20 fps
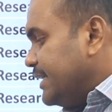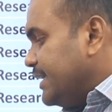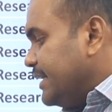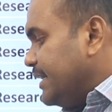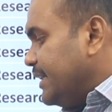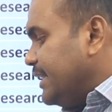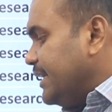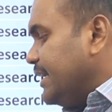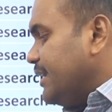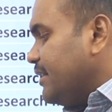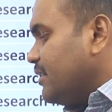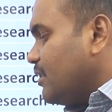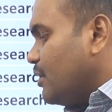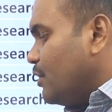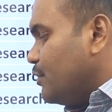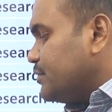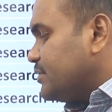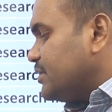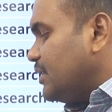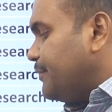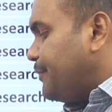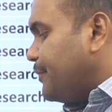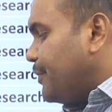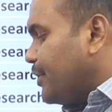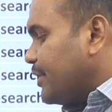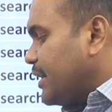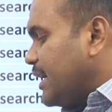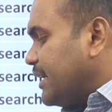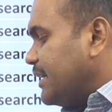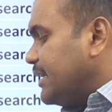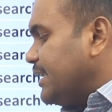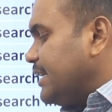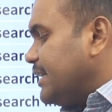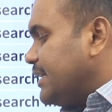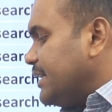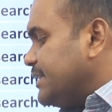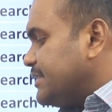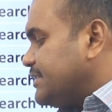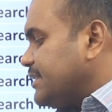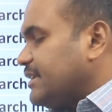இந்தியன் கவுன்சில் ஃபார்
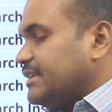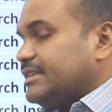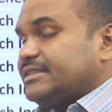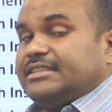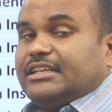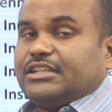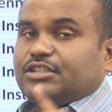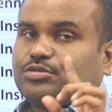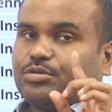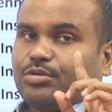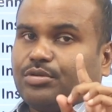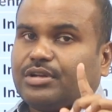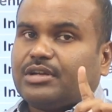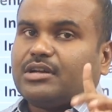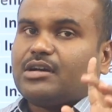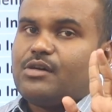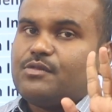அக்ரிகல்ச்சர் ரிசர்ச் ஒரு